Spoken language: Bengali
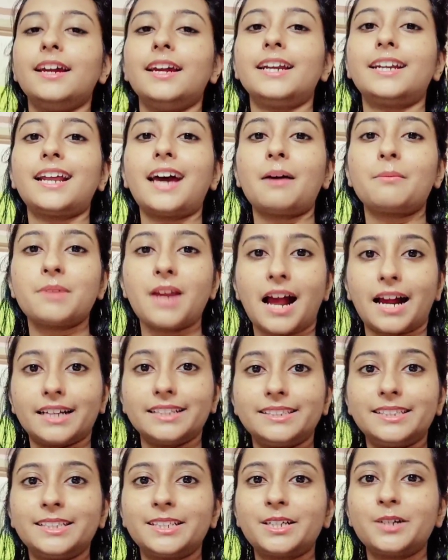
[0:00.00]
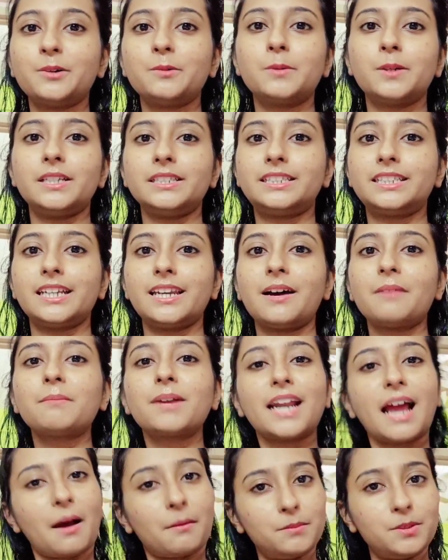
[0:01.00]
এটা আমি আগের দিনকেও বলেছিলাম
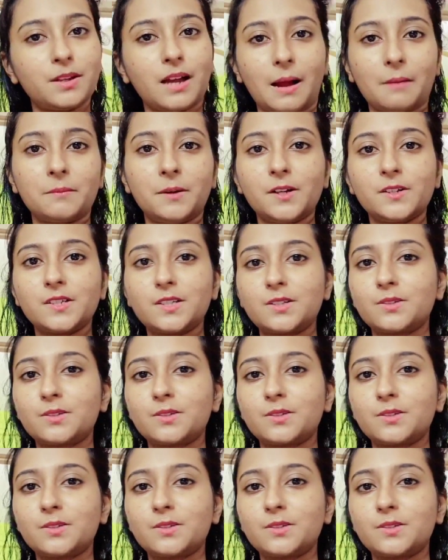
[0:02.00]
মানে আমি আমরা